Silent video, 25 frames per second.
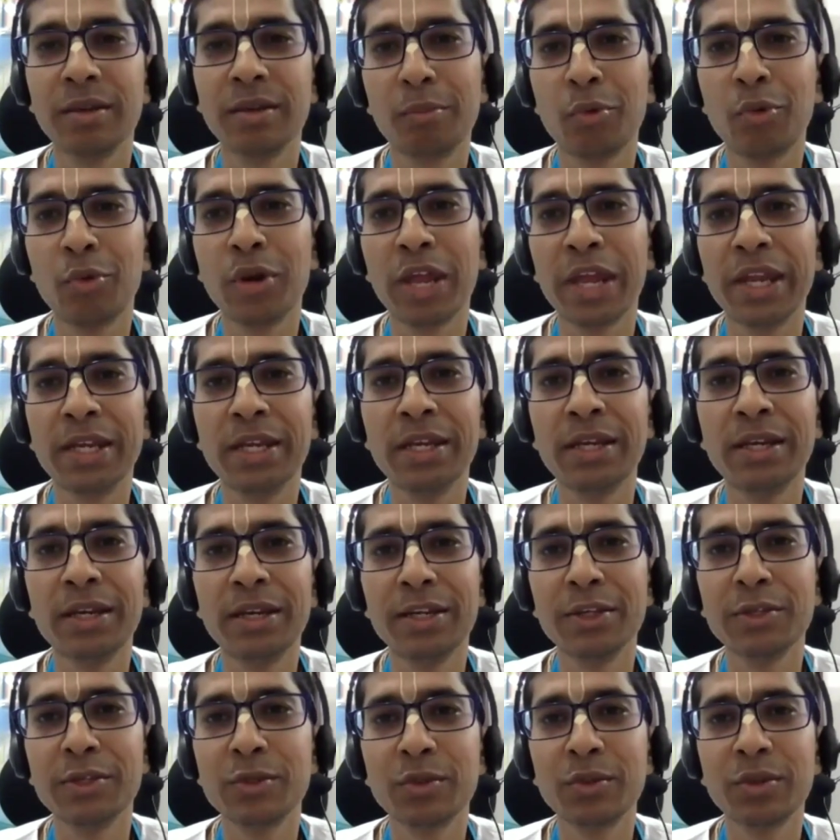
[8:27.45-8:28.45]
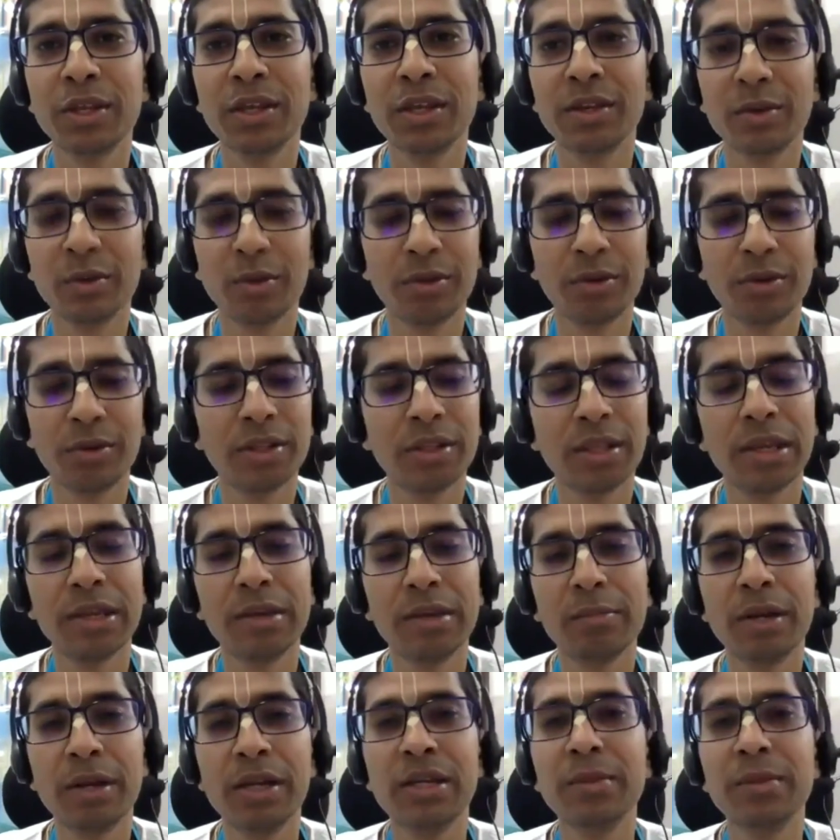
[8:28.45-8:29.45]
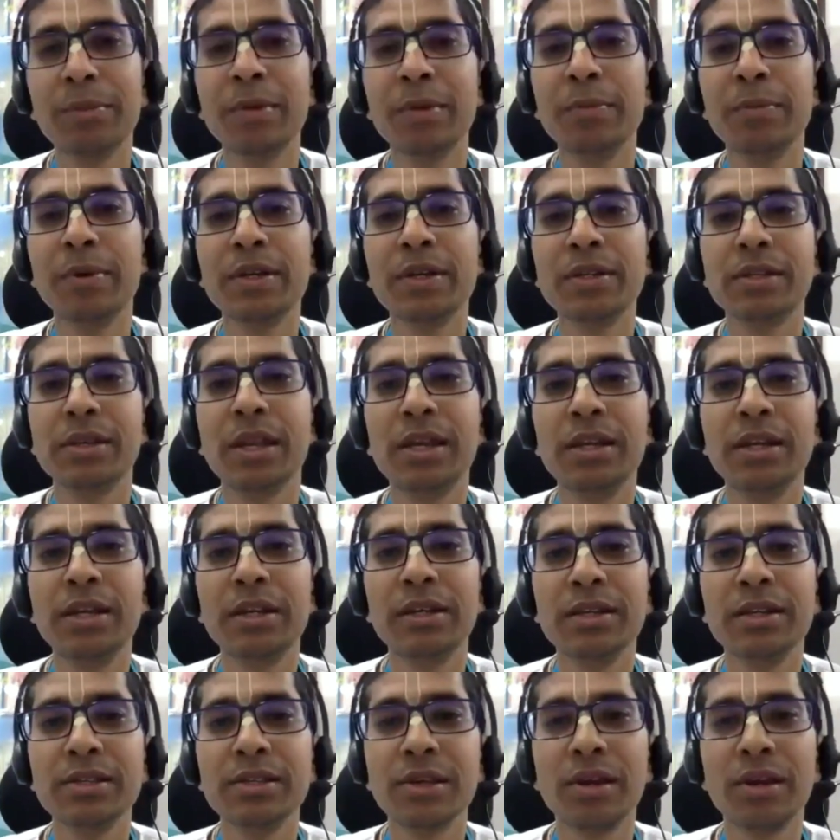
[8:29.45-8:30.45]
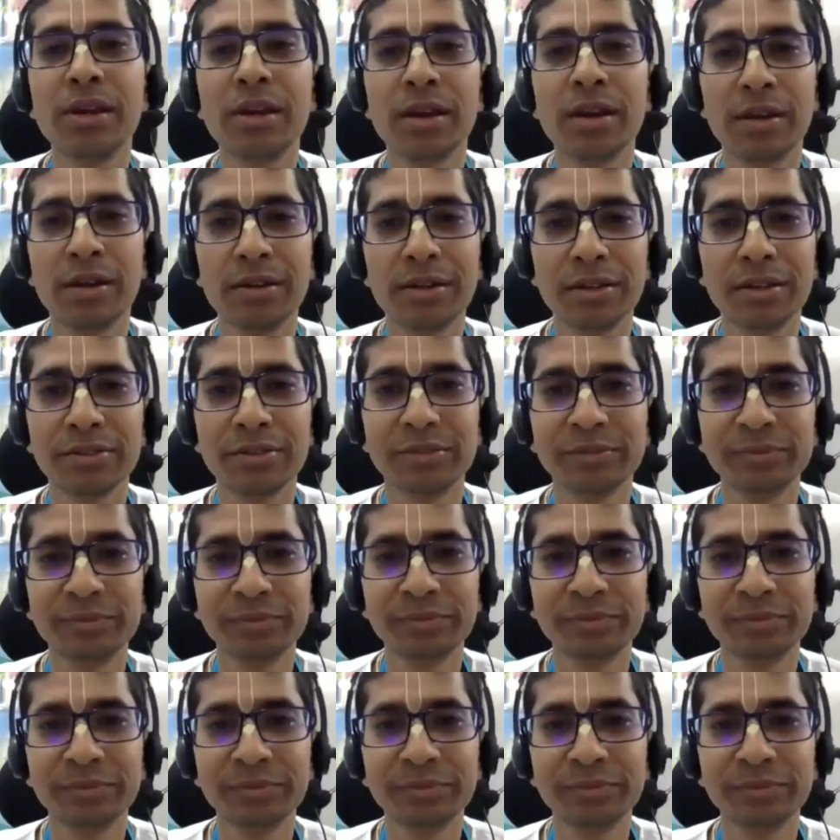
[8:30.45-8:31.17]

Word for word: మూడు ఐడెంటిటీస్ ఉన్నాయనుకోండి దాన్ని మల్టిపుల్ పర్సనాలిటీ డిసార్డర్ అంటారు